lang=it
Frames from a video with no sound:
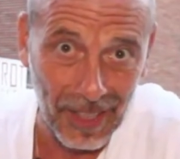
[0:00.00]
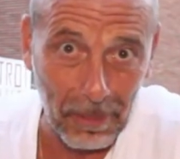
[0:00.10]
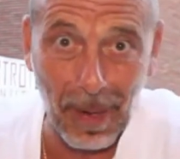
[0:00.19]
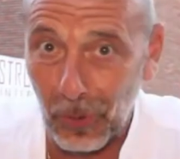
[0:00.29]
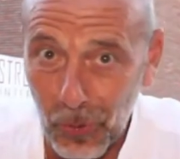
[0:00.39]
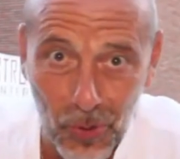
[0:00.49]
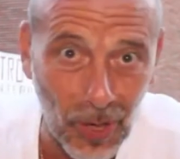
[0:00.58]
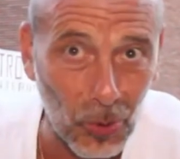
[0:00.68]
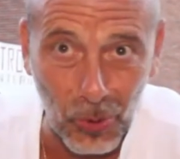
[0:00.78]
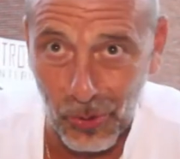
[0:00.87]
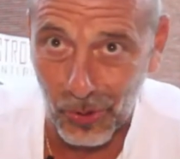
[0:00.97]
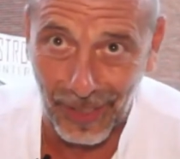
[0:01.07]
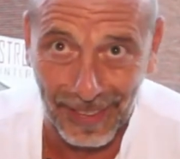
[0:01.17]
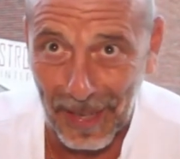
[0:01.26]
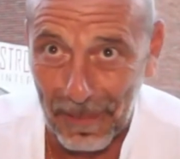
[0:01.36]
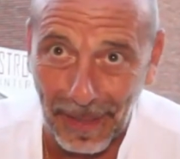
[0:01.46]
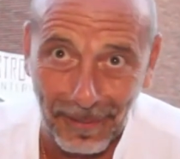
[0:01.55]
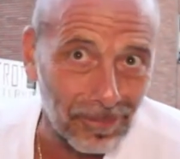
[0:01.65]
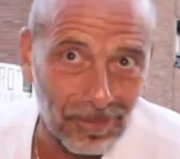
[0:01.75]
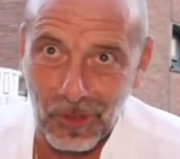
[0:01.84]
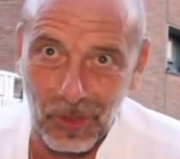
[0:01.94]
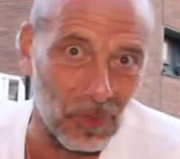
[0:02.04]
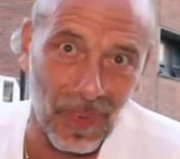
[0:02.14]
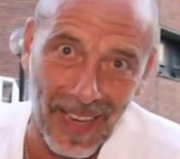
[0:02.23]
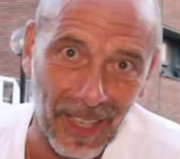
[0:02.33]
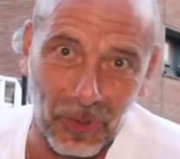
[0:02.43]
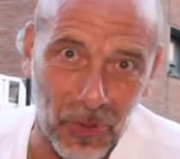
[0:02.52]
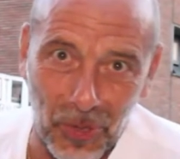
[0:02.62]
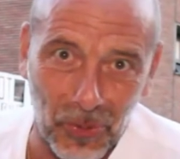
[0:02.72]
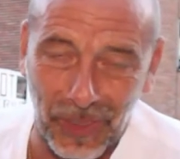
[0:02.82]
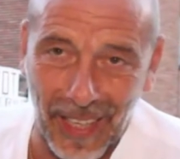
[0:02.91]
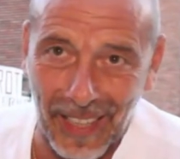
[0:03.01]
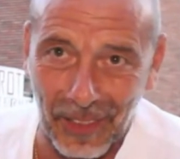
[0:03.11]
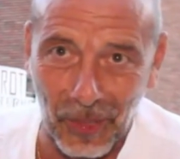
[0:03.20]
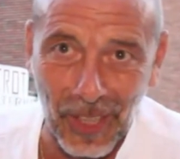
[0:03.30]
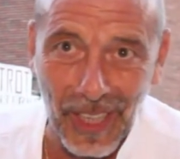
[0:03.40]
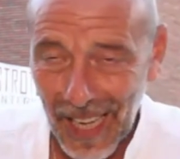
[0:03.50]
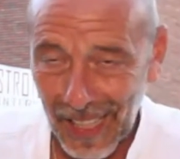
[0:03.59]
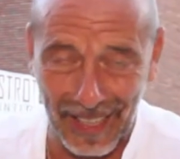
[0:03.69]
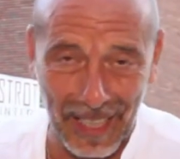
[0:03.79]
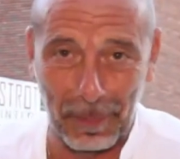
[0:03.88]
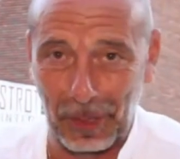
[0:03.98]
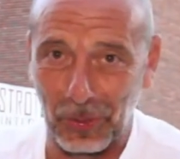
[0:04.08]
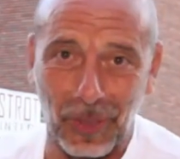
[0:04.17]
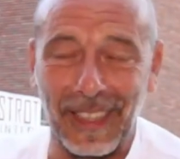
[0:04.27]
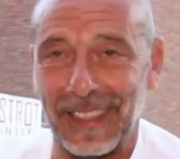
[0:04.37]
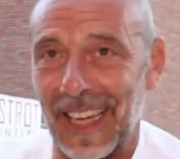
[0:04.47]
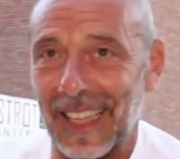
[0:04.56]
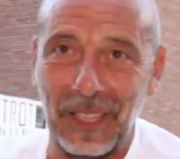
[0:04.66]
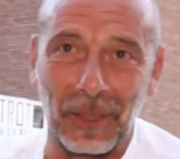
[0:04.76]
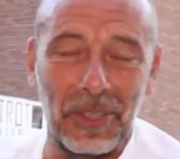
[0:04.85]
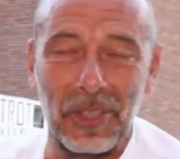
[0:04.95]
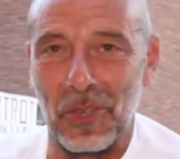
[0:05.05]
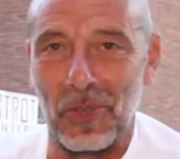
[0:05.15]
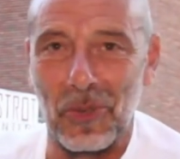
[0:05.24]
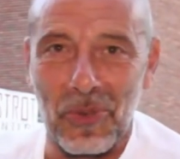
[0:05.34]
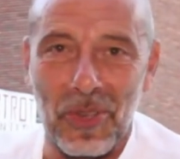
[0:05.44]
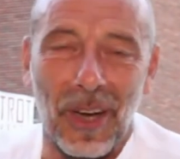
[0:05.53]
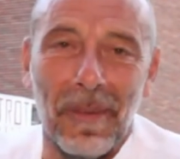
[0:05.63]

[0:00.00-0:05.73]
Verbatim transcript: ma a luglio, agosto, settembre non vai al chiuso in un teatro, la riapertura dei teatri il 15 giugno